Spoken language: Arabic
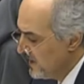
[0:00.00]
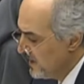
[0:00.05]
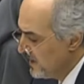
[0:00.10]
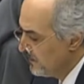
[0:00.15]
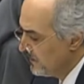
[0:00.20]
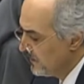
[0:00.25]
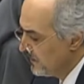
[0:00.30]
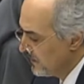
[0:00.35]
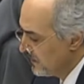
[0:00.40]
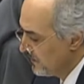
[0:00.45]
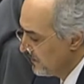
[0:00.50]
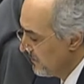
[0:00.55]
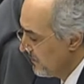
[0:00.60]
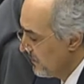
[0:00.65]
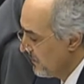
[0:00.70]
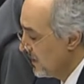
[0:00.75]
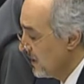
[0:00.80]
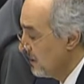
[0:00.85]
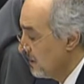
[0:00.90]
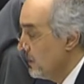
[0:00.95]
ليبي
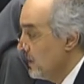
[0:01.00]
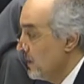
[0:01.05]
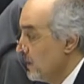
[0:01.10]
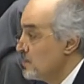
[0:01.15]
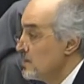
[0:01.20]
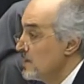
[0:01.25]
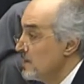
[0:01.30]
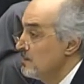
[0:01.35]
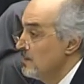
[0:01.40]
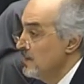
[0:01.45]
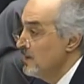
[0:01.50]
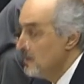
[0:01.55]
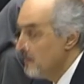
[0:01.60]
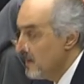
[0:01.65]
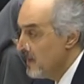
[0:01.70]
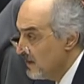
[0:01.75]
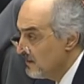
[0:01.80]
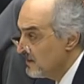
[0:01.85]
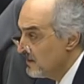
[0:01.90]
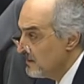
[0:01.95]
بحجة
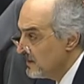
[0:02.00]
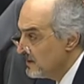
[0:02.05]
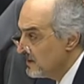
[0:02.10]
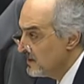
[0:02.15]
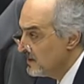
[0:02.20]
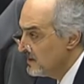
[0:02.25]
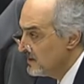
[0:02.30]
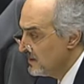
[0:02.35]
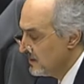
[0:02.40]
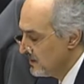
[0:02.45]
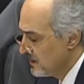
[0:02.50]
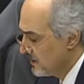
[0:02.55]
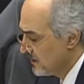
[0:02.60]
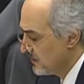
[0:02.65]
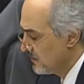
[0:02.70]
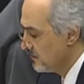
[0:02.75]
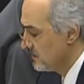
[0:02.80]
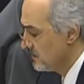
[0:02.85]
حماية المدنيين